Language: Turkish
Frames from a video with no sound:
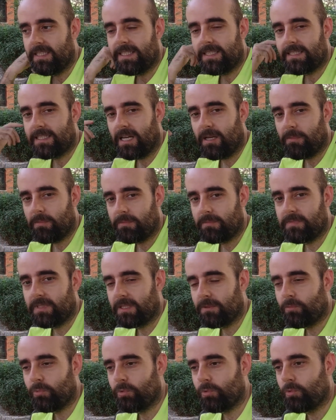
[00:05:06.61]

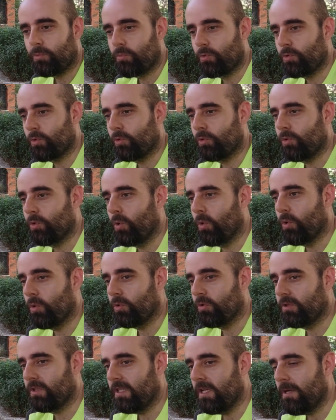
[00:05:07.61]
ikramda bulunmuş oluyor
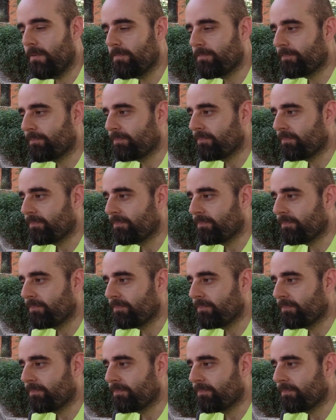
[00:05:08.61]
orduya.